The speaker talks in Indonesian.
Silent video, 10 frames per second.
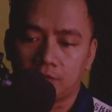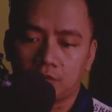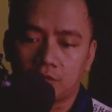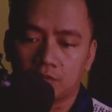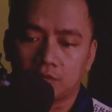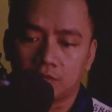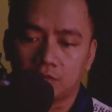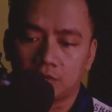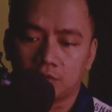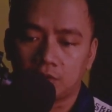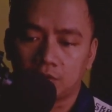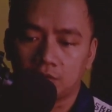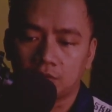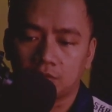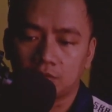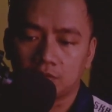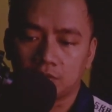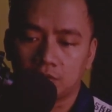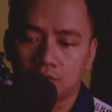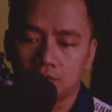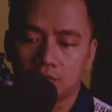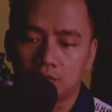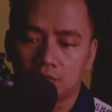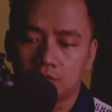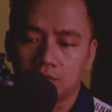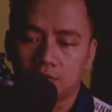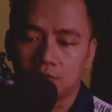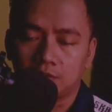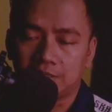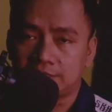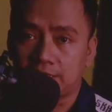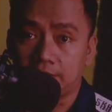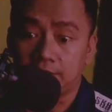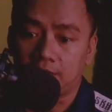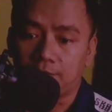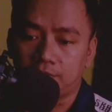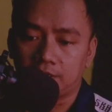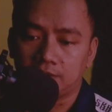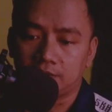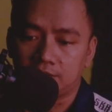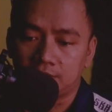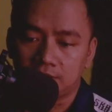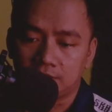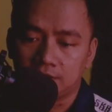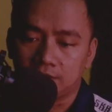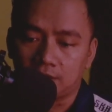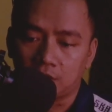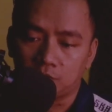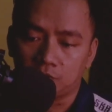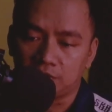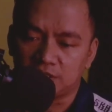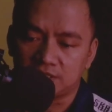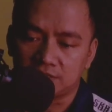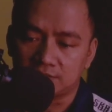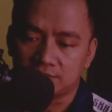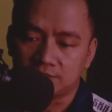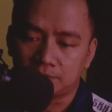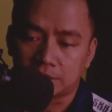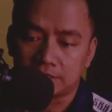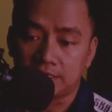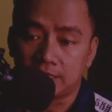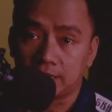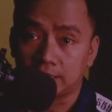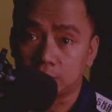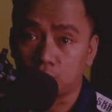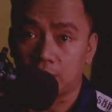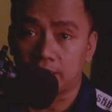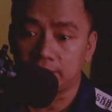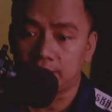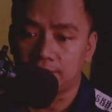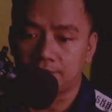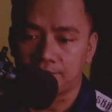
Tok, tok, tok. Saya diamkan. Kalaupun iseng, pasti nggak akan ngetuk lagi.